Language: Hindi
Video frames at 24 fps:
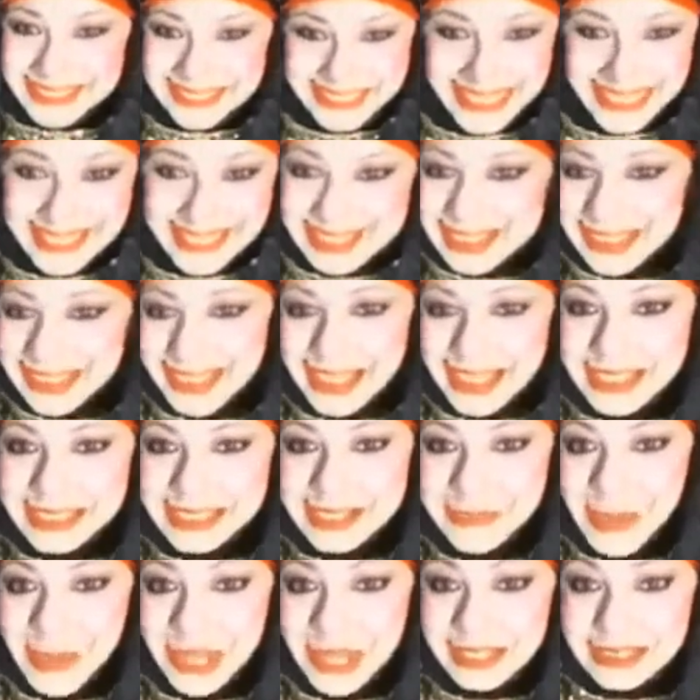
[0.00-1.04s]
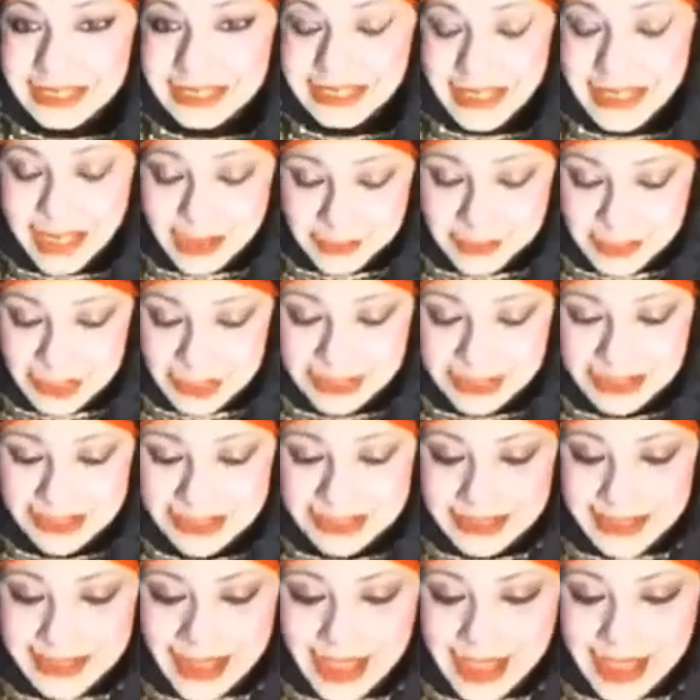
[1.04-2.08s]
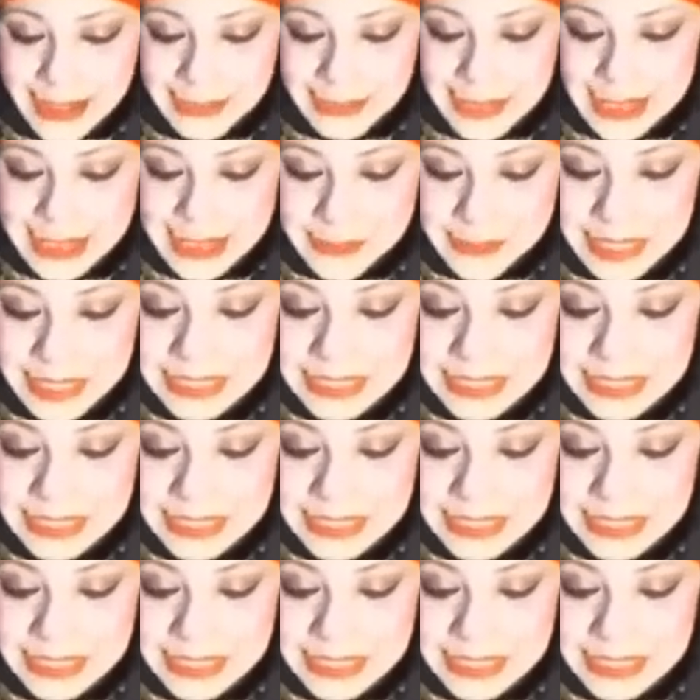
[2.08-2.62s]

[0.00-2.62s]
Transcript: नहीं नहीं ऐसी बात नहीं है आपका आपका कमेंट